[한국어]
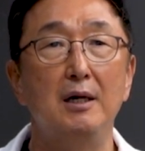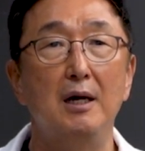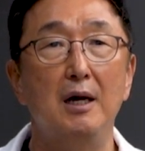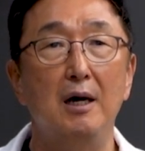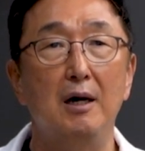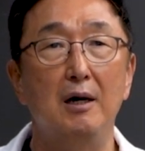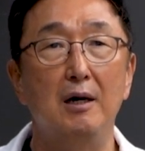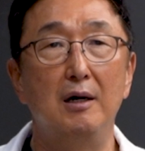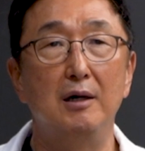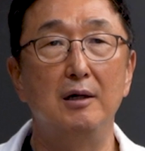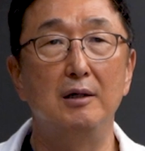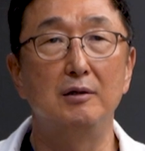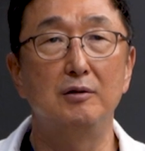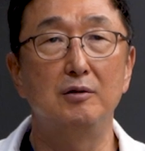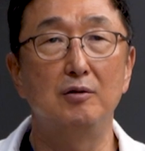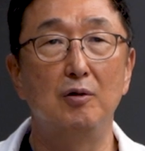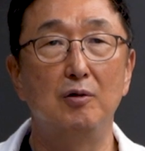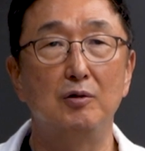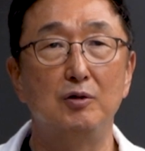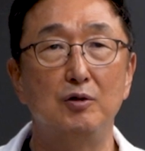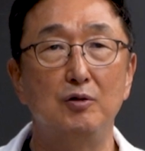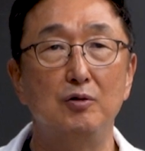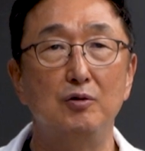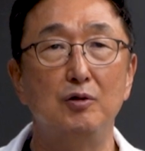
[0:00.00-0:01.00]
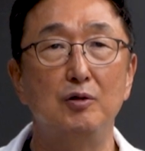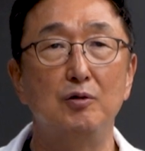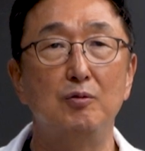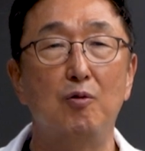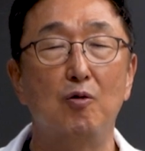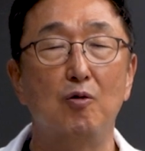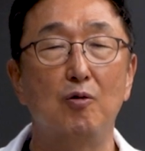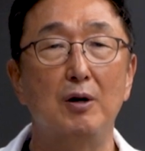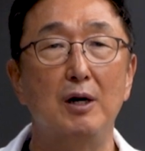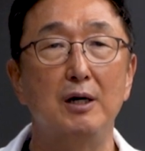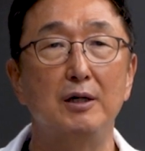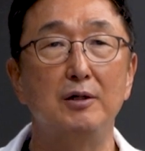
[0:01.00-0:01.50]
아, 또 순수
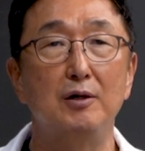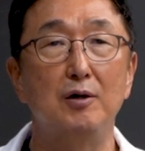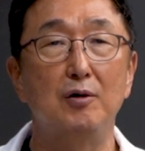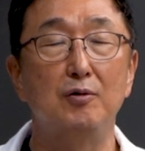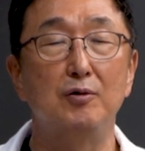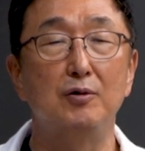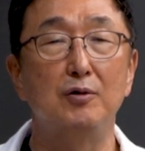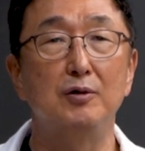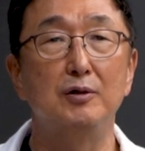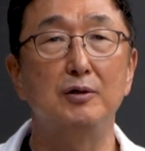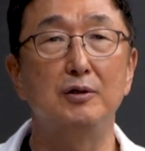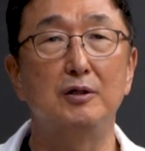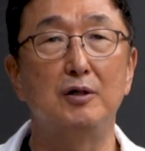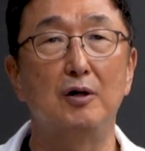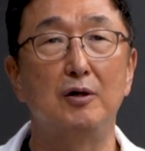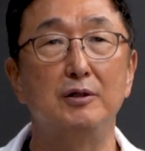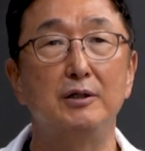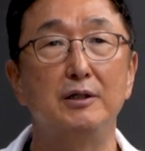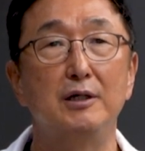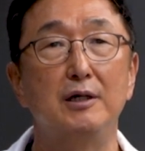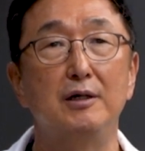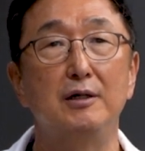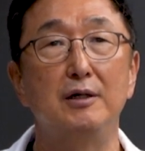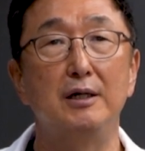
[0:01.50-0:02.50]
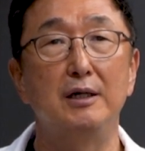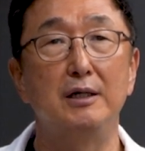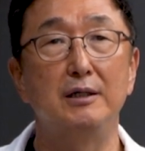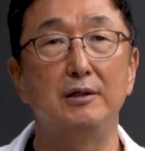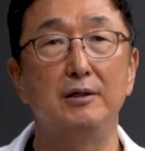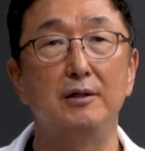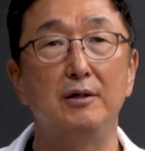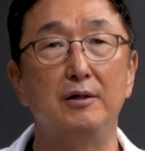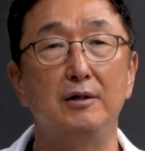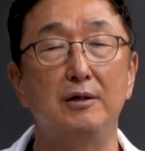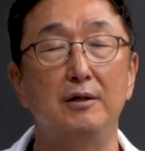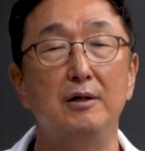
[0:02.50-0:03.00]
복강경으로 절제를
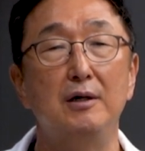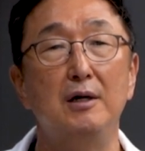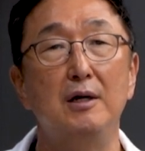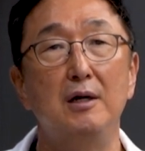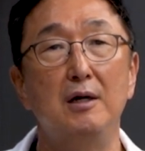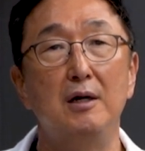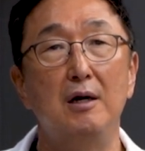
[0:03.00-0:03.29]
해서